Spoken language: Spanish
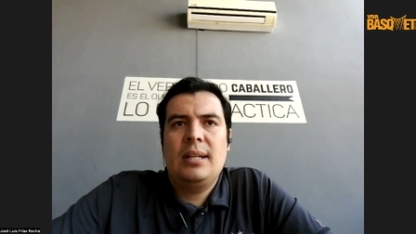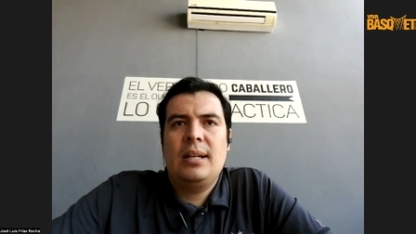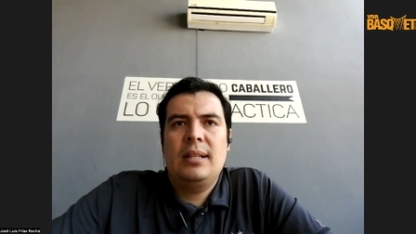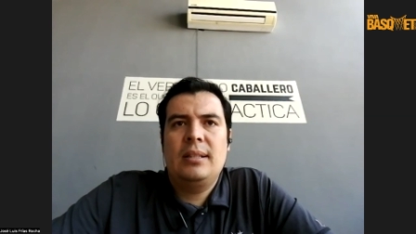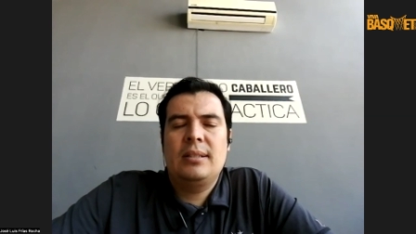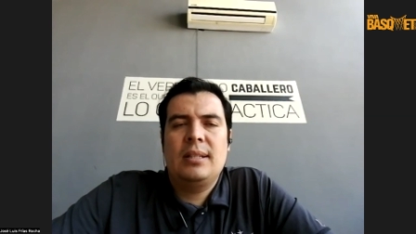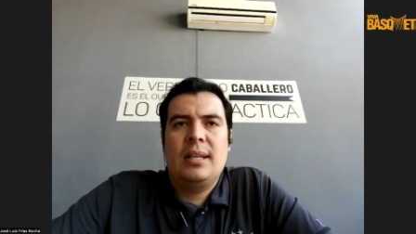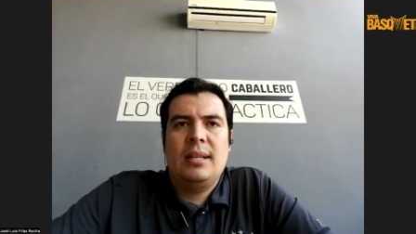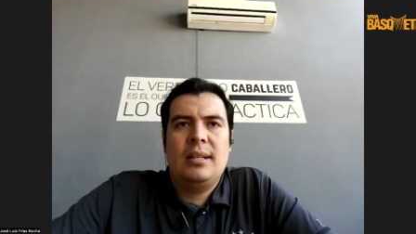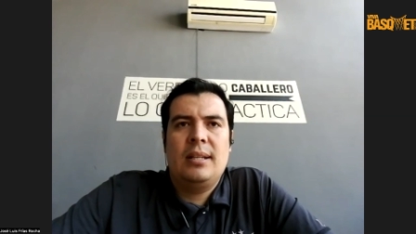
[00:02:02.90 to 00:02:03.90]
antes de
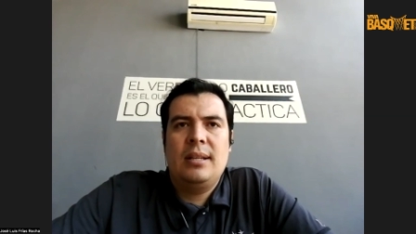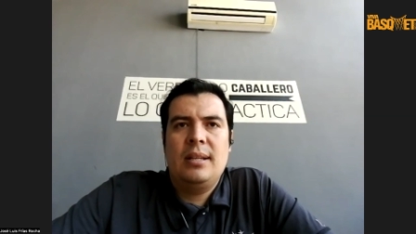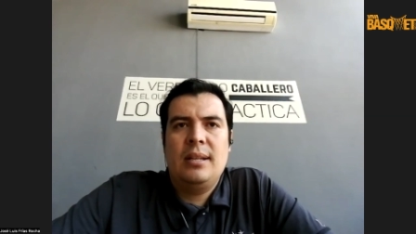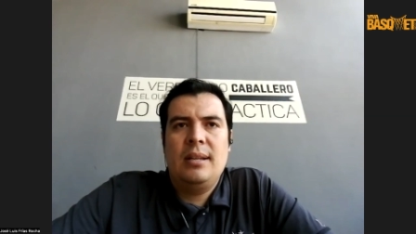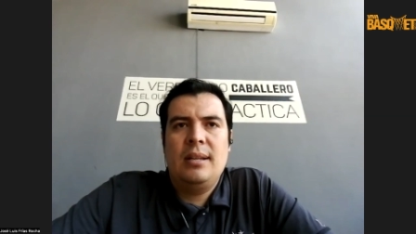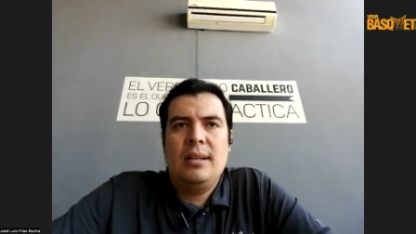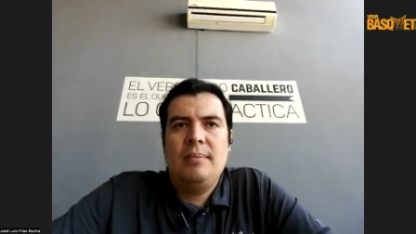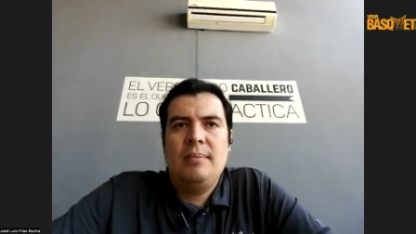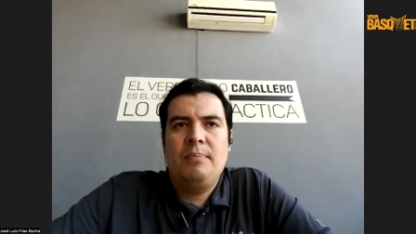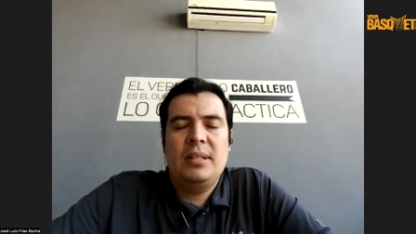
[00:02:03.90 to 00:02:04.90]
que
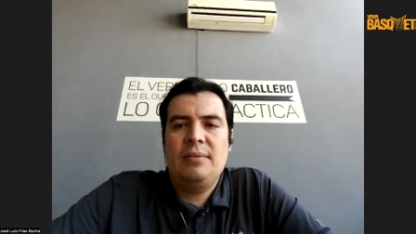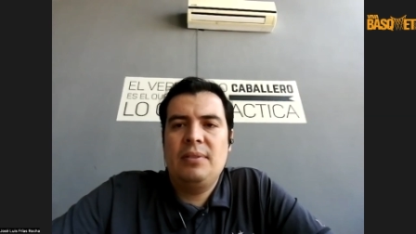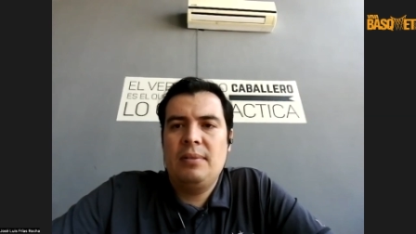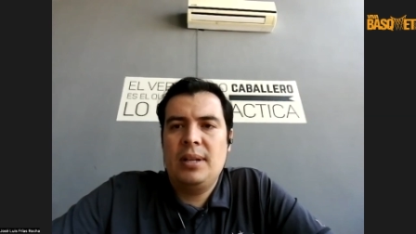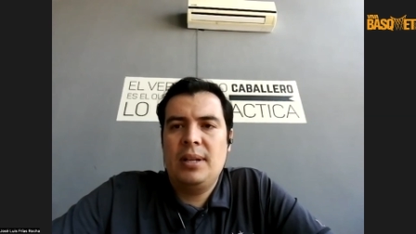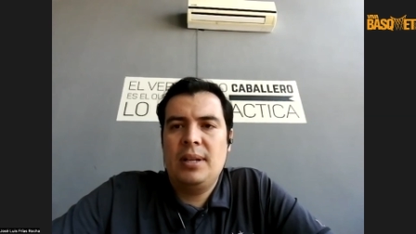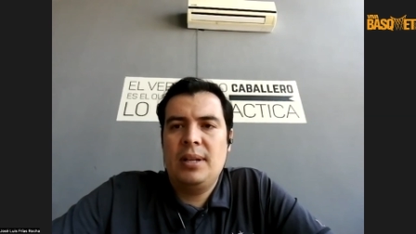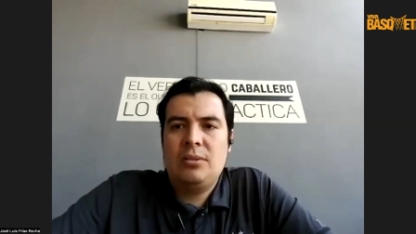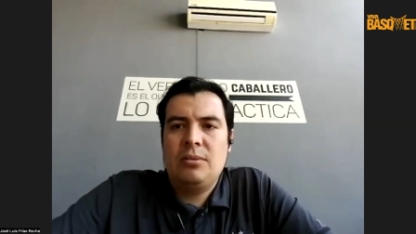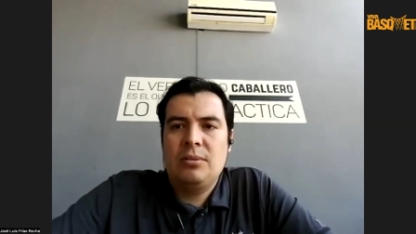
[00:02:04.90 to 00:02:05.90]
empiece
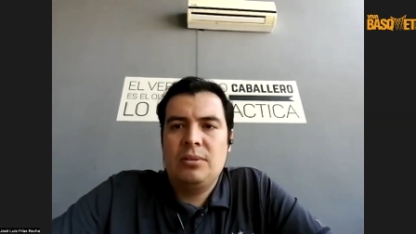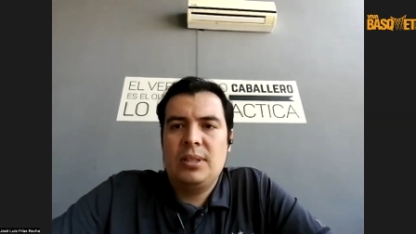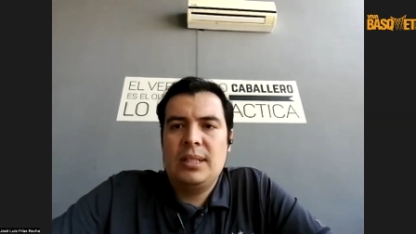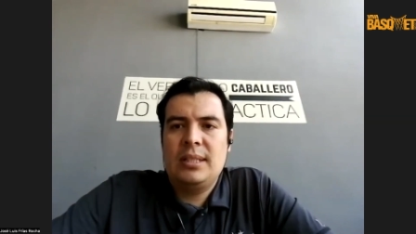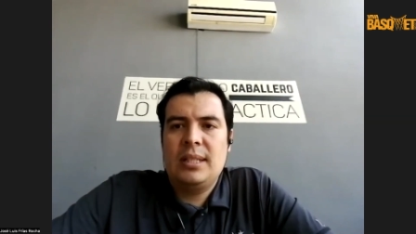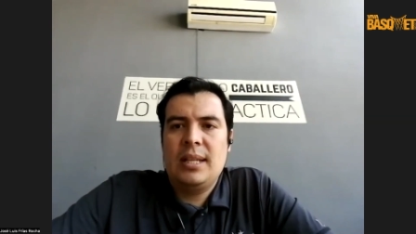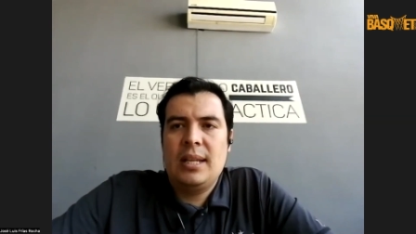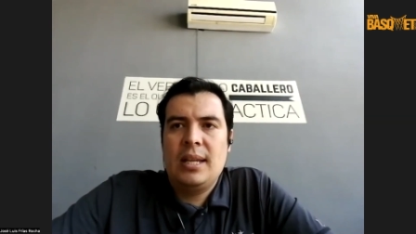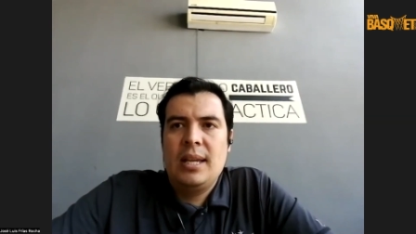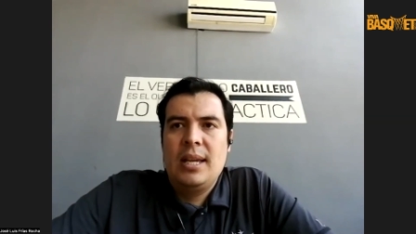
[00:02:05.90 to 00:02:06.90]
febrero, para
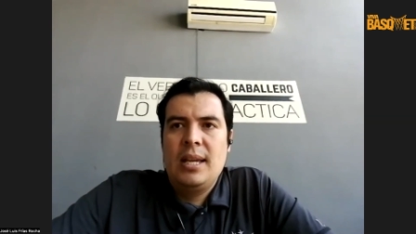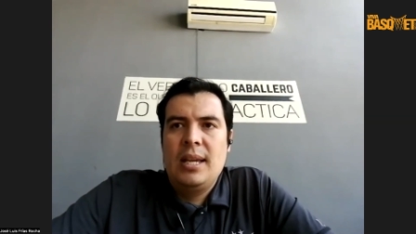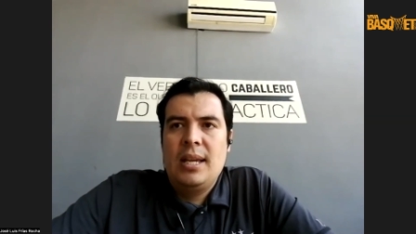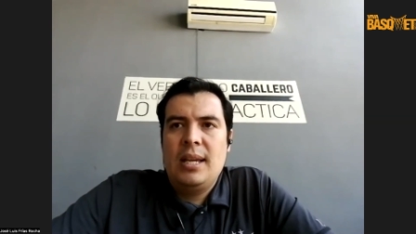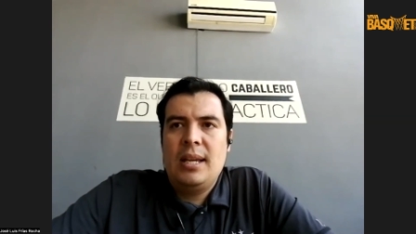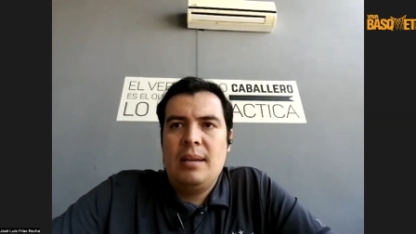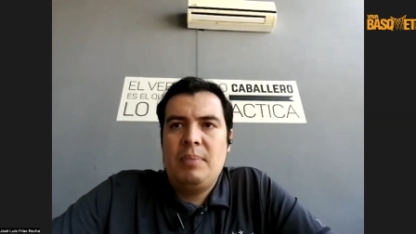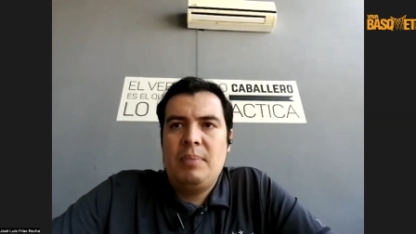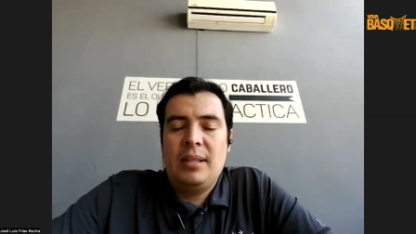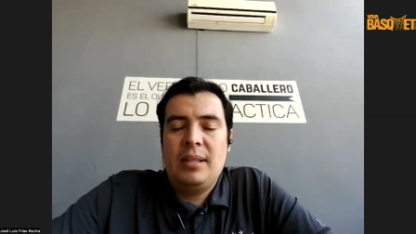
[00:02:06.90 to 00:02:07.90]
determinar algunas
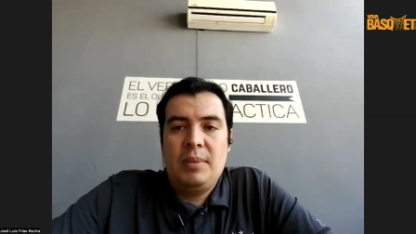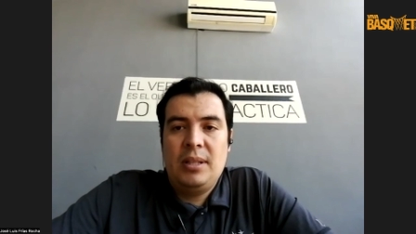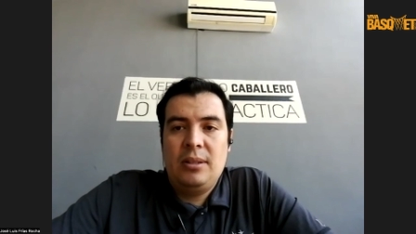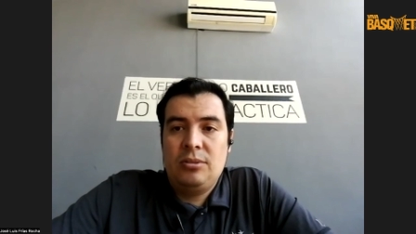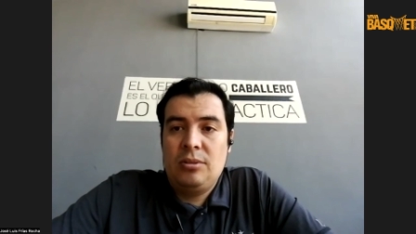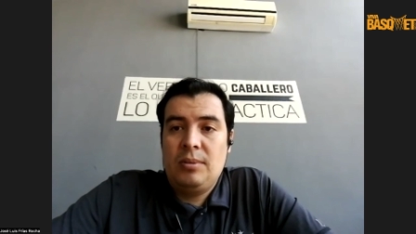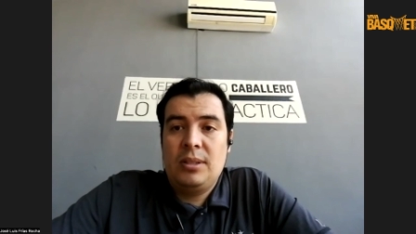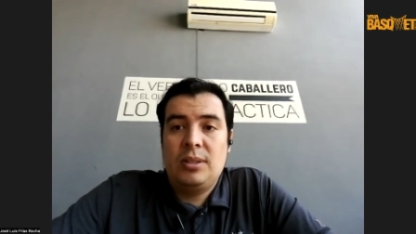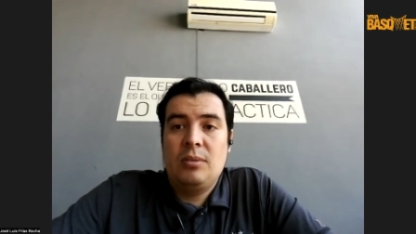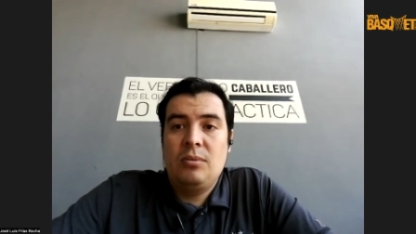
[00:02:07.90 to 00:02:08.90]
cosas de eh,
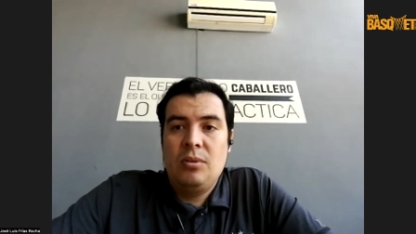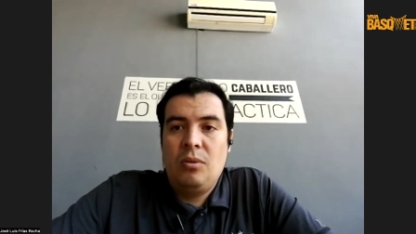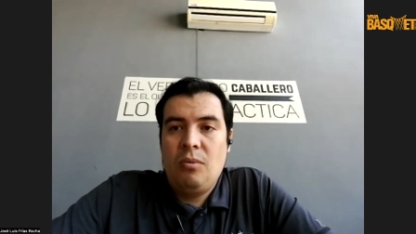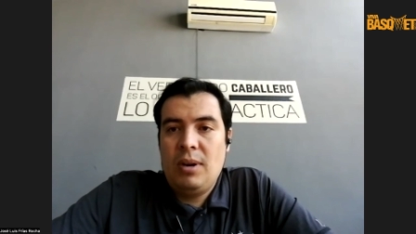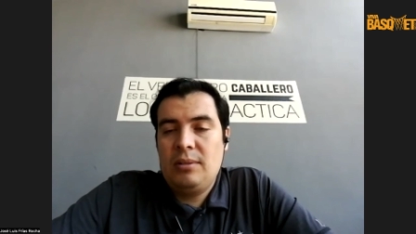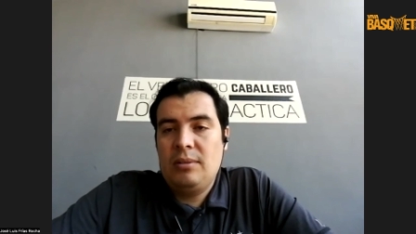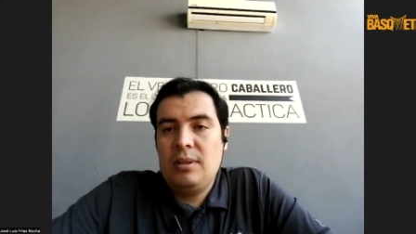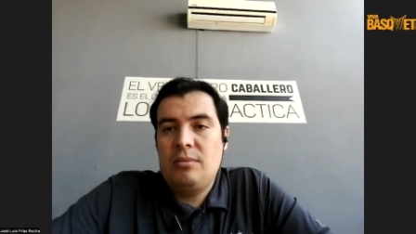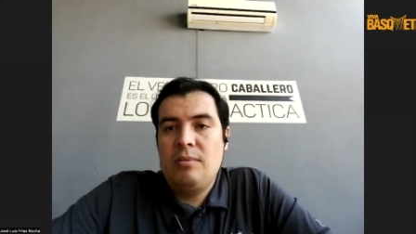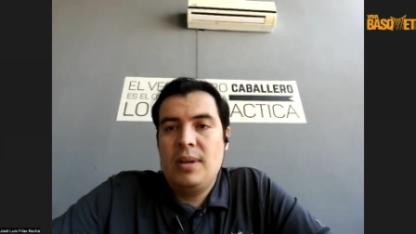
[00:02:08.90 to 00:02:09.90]
planteamiento sobre el
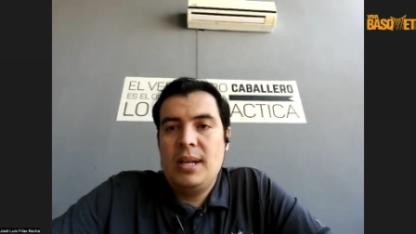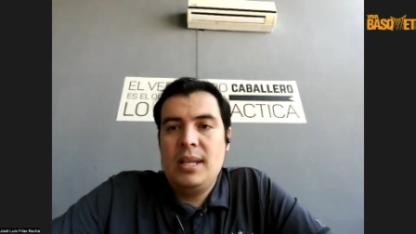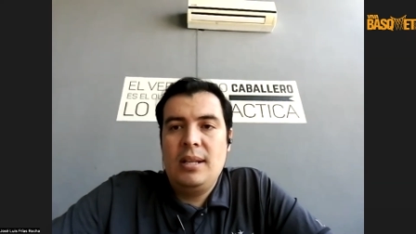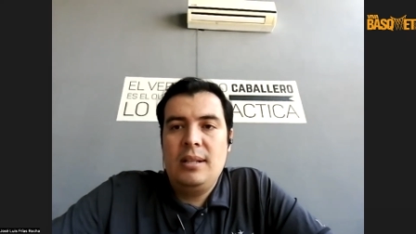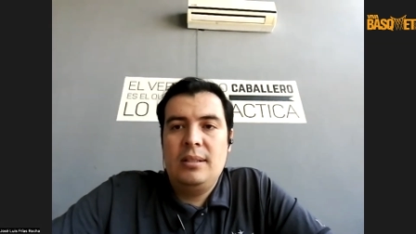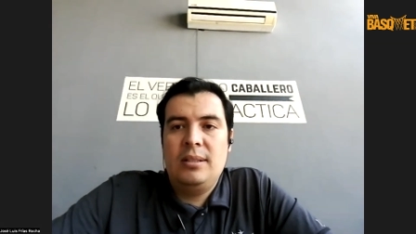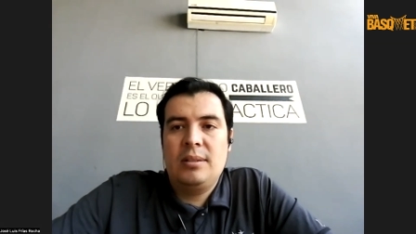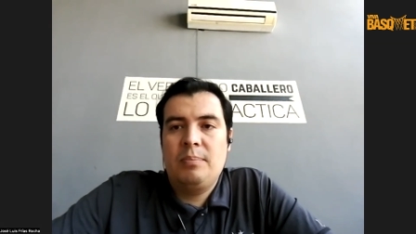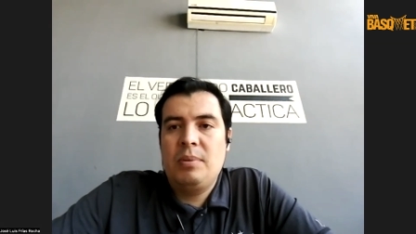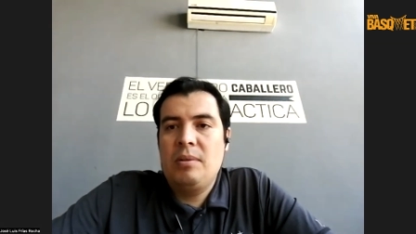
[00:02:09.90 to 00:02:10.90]
segundo cuarto del
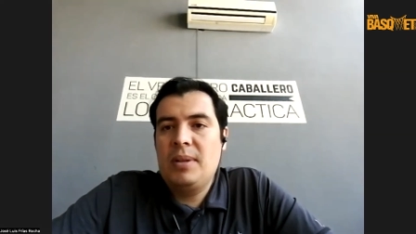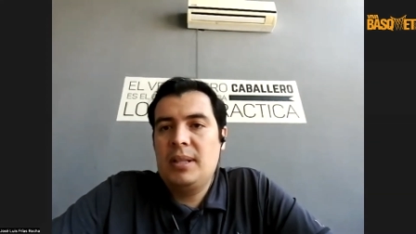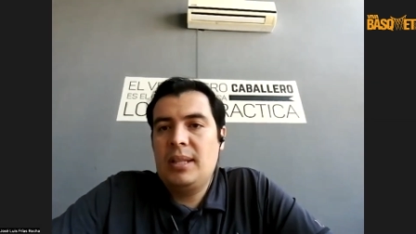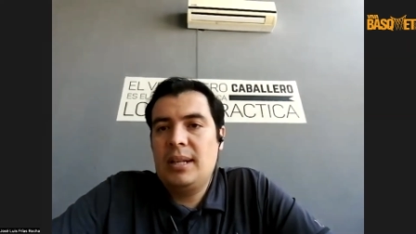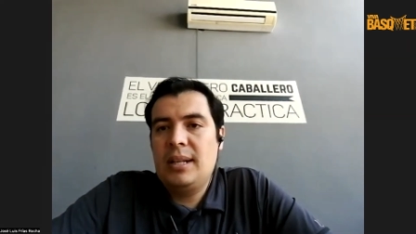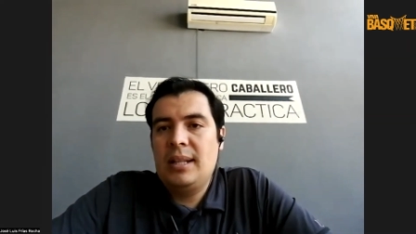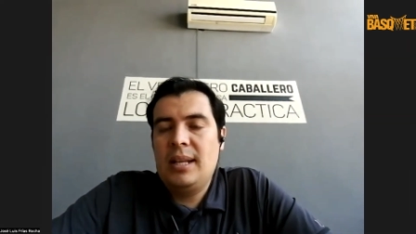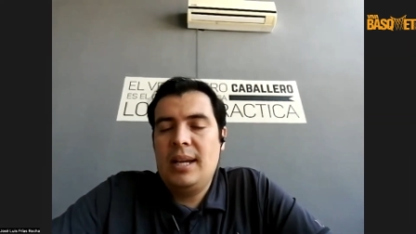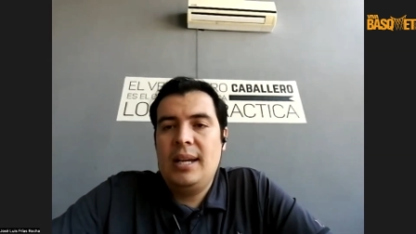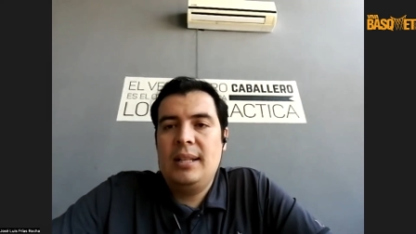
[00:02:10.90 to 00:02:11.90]
juvenil, si se puede
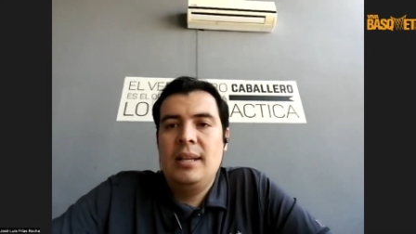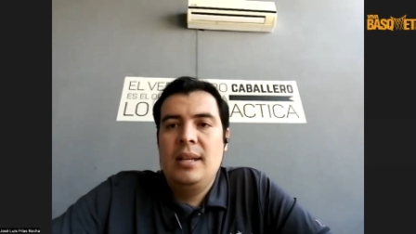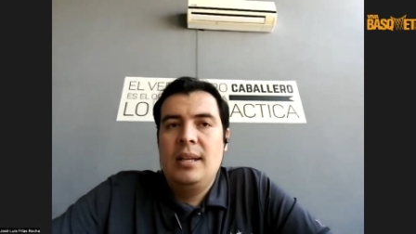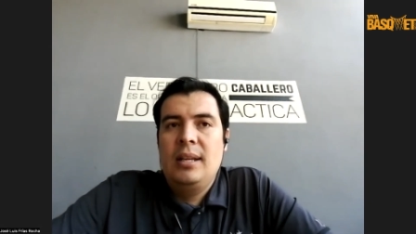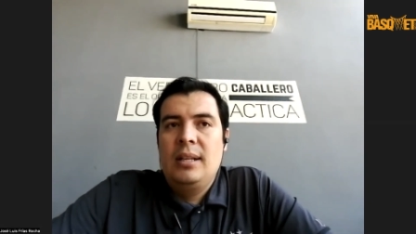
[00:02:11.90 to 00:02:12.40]
aumentar la edad,